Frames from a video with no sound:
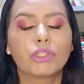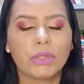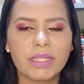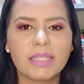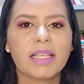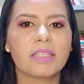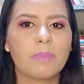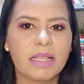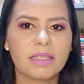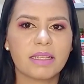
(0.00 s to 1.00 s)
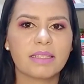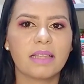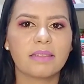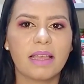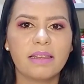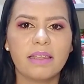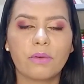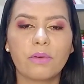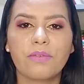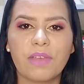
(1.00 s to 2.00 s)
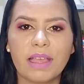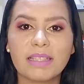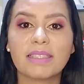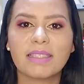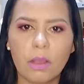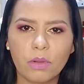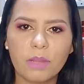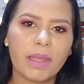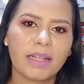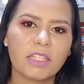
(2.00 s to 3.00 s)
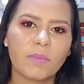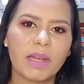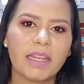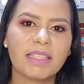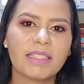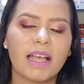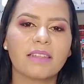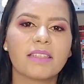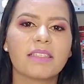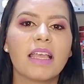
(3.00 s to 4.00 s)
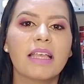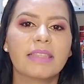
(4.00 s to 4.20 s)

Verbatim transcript: todas as máscaras da Daily Eco e Fé são liberadas para enesadas.